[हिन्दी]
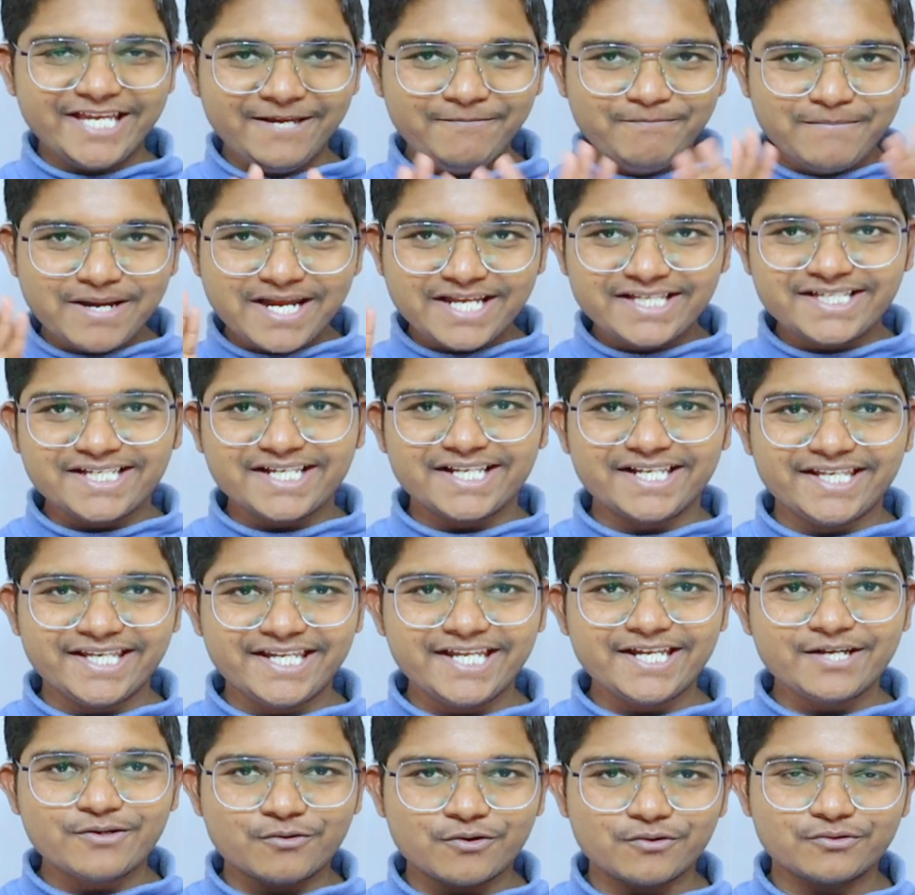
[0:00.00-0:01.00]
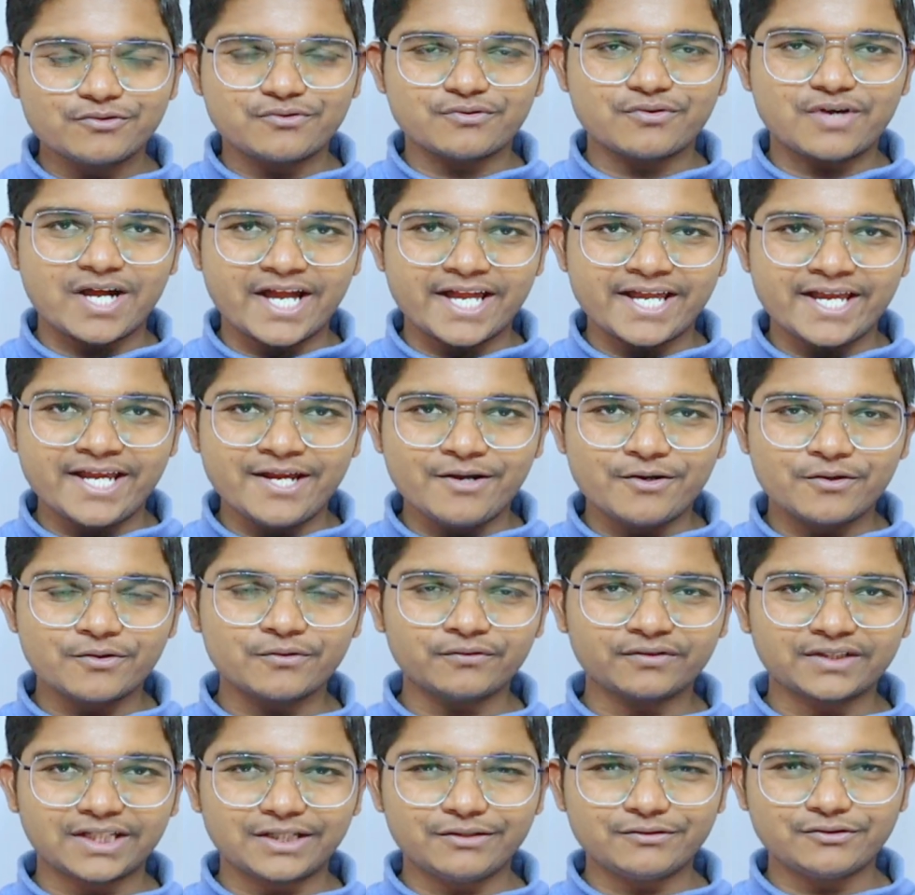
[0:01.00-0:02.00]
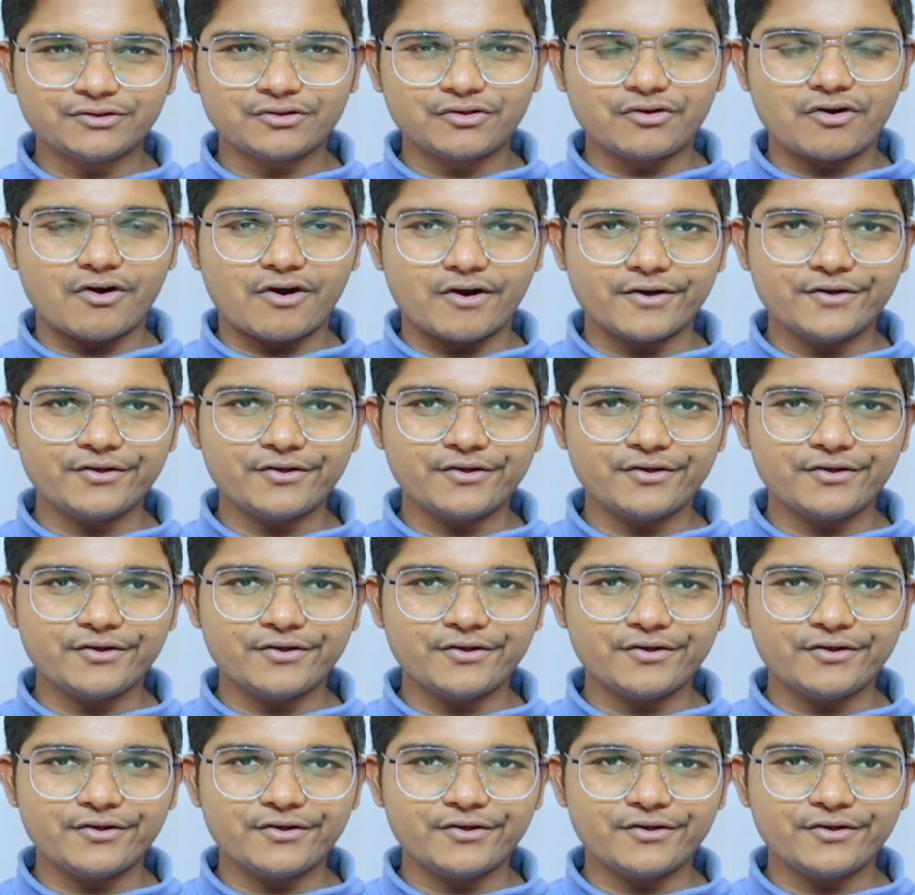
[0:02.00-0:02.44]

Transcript: इमेज लीक हो चुका है और उसका जो